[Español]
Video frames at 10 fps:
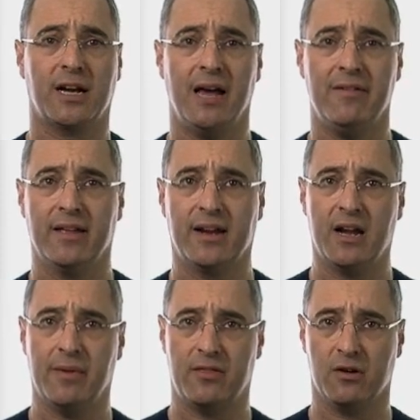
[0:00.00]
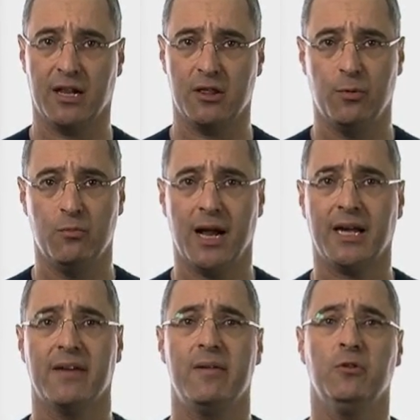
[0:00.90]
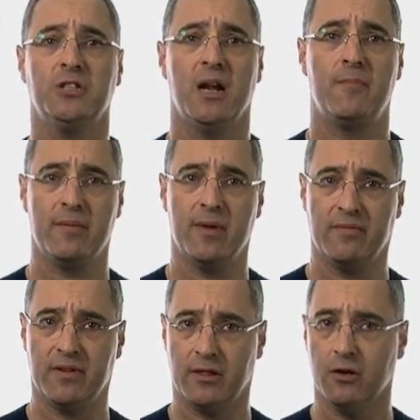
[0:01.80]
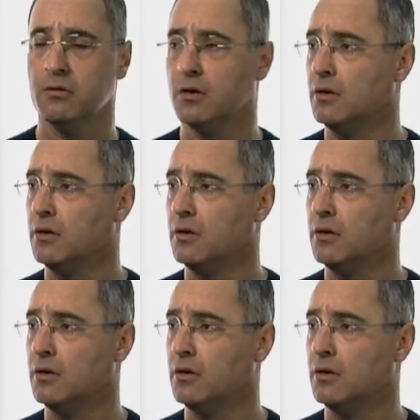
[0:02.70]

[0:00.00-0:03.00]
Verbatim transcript: clave de la animación cardiopulmonar que vimos en el primer vídeo.